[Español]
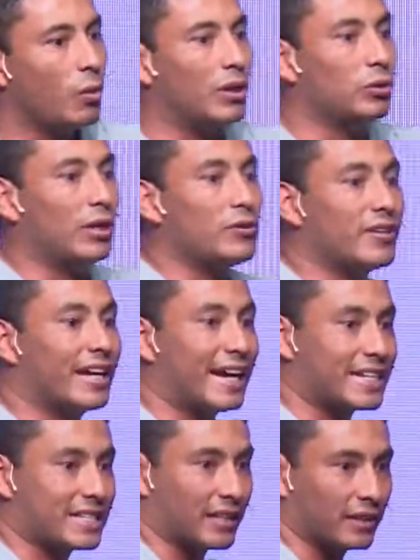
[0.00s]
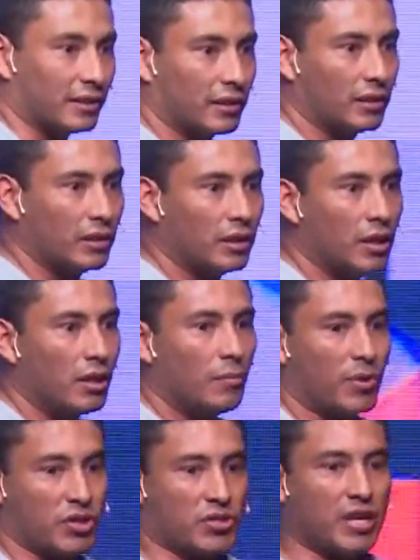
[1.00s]
¿Cuántos años de cárcel?
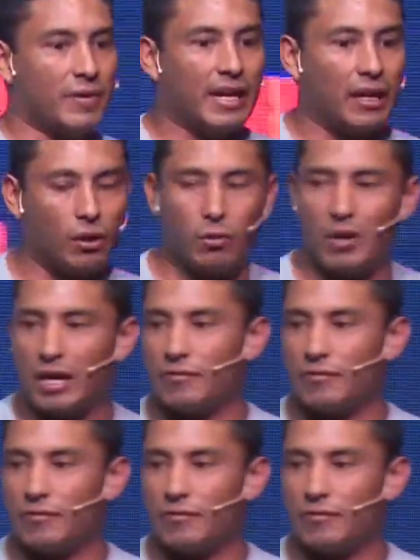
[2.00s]
Porque yo sabía que el robo